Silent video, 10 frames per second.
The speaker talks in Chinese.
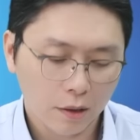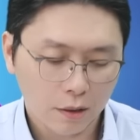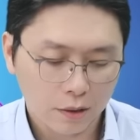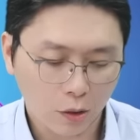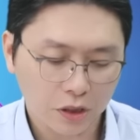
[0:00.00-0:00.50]

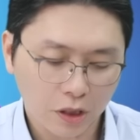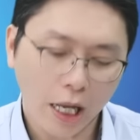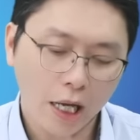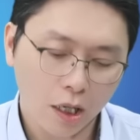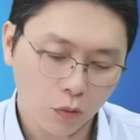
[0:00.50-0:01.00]
那我教大
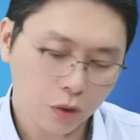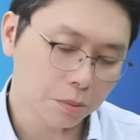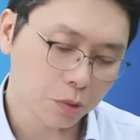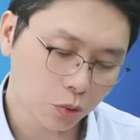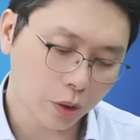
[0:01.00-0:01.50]
家看为什
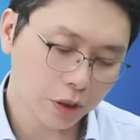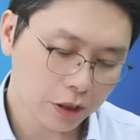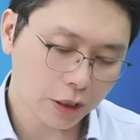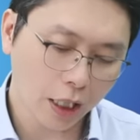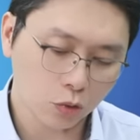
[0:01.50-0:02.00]
么说其
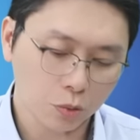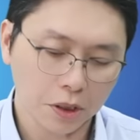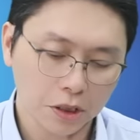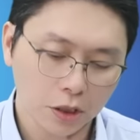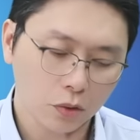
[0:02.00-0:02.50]
他的股票
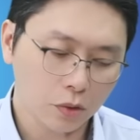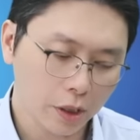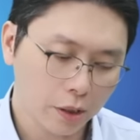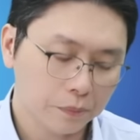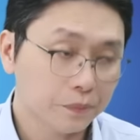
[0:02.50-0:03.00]
今天都
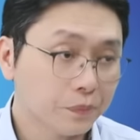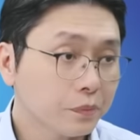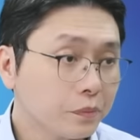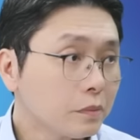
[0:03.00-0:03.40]
跌。好，